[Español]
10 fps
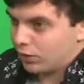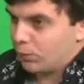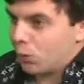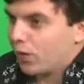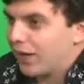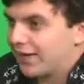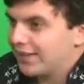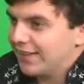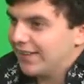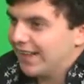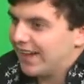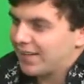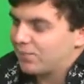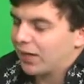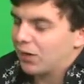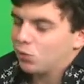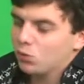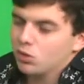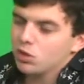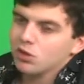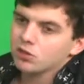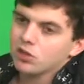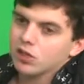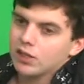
de probar y de dar para adultos.